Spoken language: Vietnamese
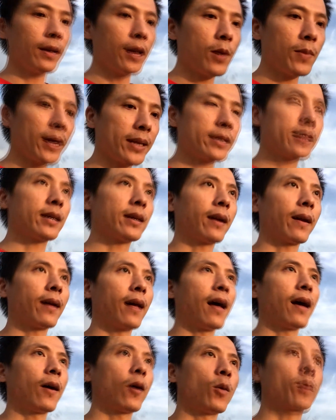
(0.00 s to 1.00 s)
nếu mà anh chị
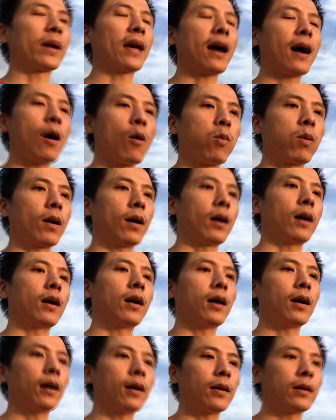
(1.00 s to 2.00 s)
nào mà đã học
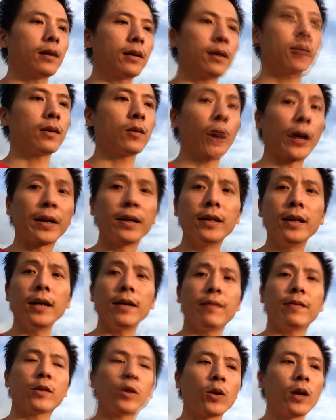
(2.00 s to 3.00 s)
ngoại ngữ ấy,
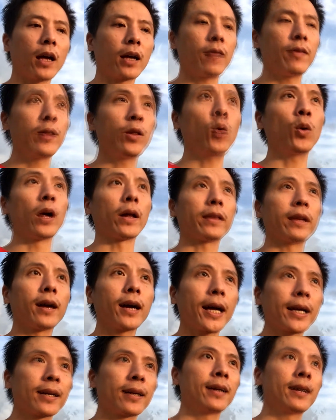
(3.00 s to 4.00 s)
tôi lấy cái ví dụ là tiếng
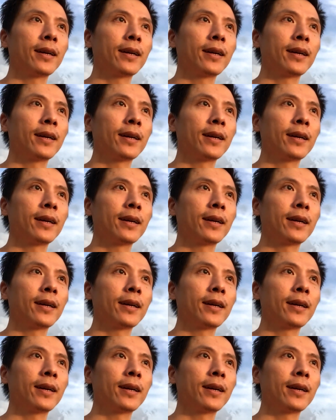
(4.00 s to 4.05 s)
Anh.